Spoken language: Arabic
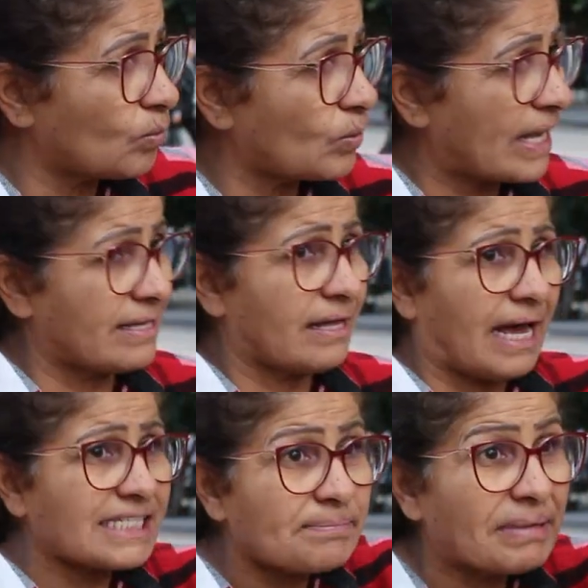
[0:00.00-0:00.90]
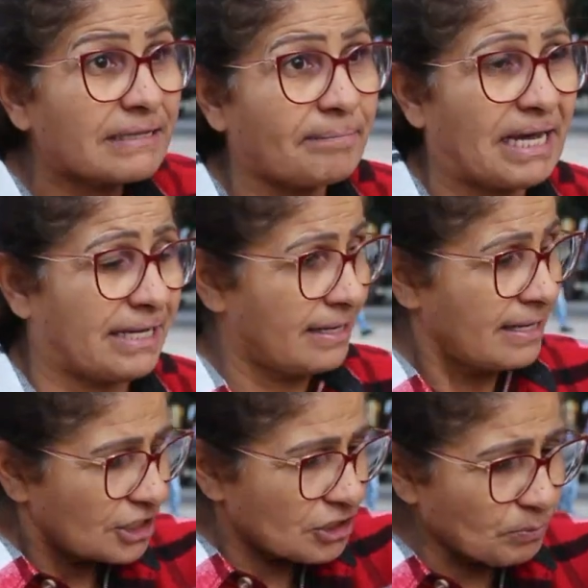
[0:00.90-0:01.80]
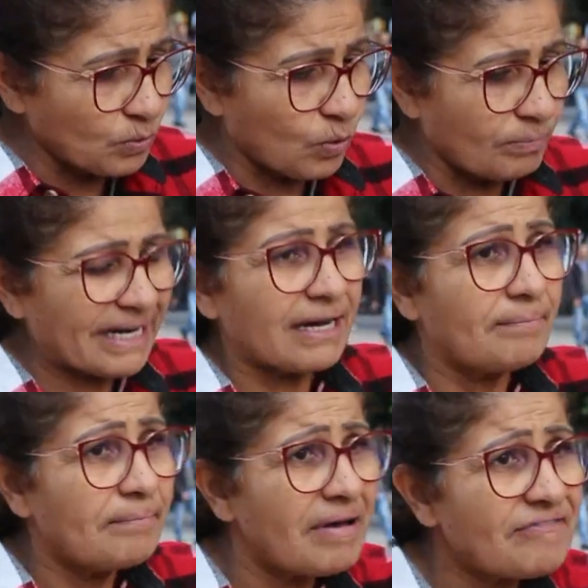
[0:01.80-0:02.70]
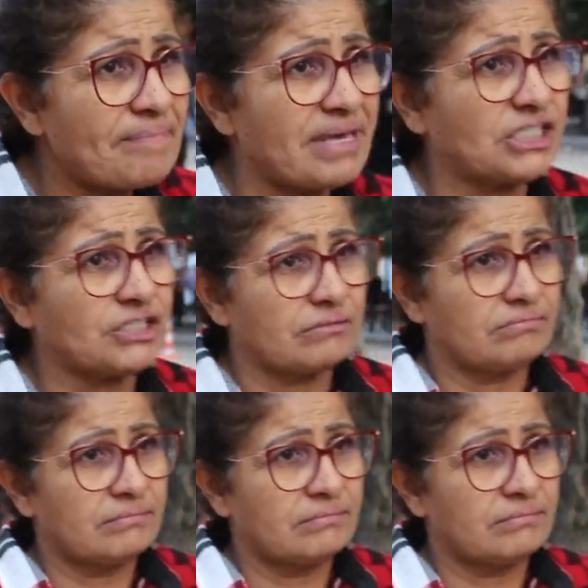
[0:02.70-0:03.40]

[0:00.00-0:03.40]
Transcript: وهذا حسب ما نتبعين جابوا له خبراء ما فماش